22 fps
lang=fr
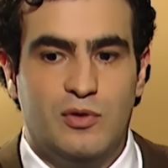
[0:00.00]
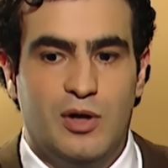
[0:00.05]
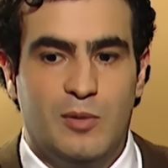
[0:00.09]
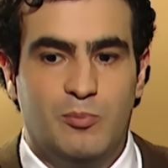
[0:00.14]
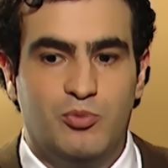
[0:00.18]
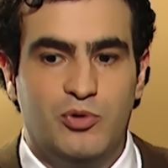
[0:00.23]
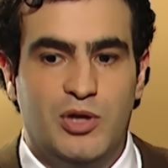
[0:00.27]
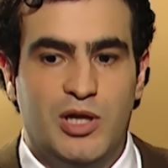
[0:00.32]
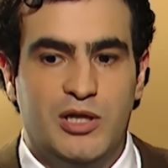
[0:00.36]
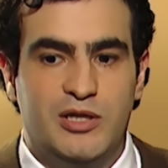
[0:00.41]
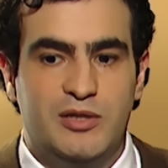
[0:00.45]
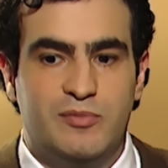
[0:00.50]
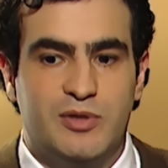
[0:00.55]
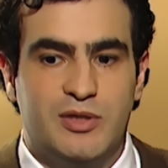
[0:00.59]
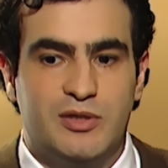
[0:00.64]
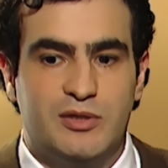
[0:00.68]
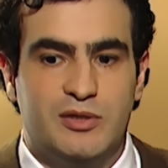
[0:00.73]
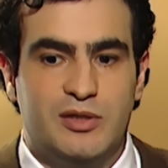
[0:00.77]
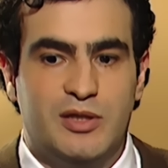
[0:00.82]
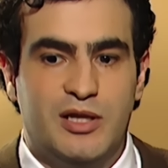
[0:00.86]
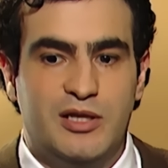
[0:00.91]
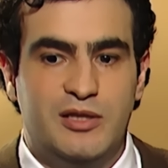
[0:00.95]
un peu de
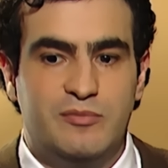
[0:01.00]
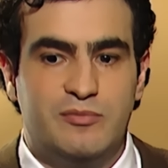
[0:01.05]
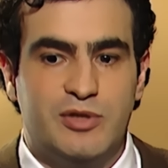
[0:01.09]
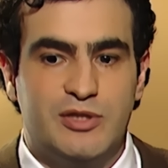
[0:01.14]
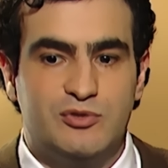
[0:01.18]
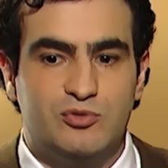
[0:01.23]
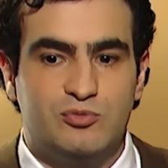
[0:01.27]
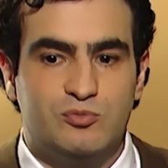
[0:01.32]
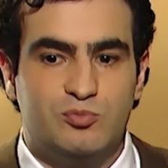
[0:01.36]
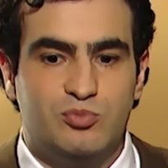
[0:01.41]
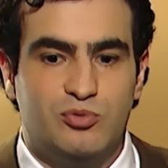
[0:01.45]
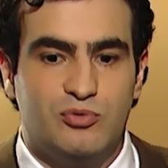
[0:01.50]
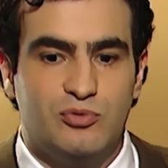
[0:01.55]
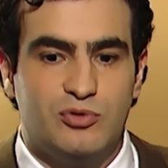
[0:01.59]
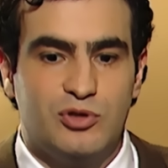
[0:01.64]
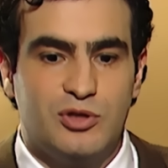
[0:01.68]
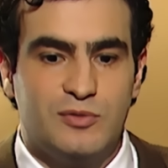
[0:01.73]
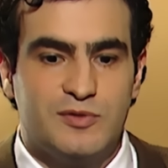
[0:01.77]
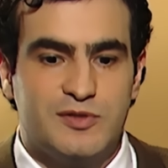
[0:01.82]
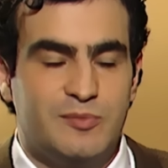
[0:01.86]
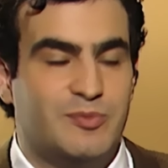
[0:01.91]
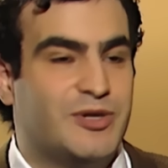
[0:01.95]
l'animation pour,
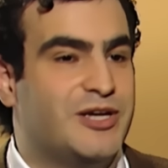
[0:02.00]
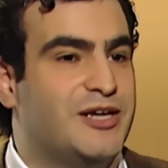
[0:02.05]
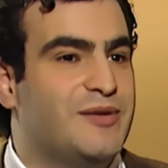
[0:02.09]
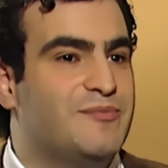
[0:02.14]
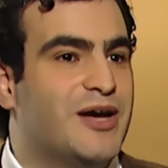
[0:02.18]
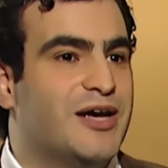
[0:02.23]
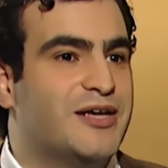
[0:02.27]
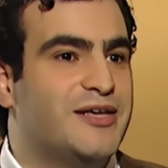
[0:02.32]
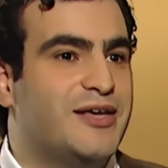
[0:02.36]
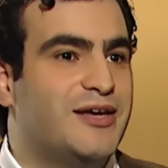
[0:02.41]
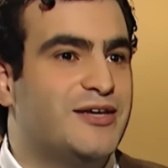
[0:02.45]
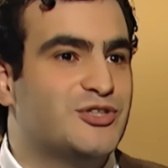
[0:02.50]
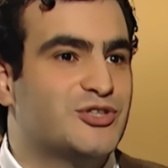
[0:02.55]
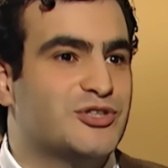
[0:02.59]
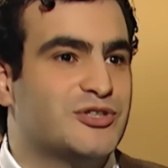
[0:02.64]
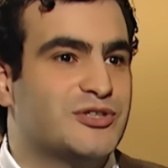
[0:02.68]
quand s'appelle, les mariages